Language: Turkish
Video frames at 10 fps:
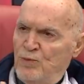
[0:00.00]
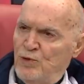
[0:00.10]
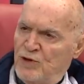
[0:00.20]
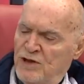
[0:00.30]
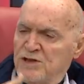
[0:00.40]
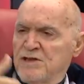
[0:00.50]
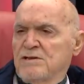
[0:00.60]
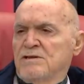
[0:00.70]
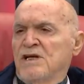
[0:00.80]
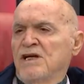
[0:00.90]

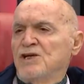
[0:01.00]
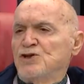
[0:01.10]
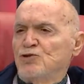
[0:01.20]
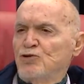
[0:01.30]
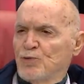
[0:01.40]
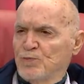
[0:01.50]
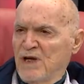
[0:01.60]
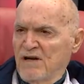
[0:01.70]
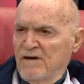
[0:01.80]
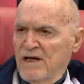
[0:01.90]
müthiş seyirci
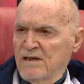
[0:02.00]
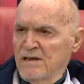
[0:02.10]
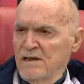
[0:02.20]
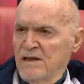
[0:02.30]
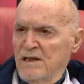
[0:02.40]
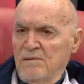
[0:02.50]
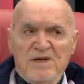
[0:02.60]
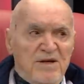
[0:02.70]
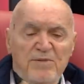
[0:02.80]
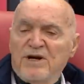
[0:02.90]
grupları var.
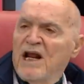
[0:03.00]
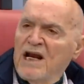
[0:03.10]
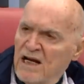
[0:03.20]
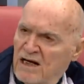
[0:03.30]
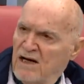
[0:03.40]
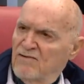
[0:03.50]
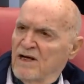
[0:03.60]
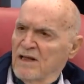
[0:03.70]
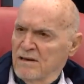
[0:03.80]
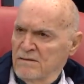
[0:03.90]
Birbirleriyle
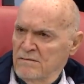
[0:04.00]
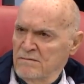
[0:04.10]
kavgalı.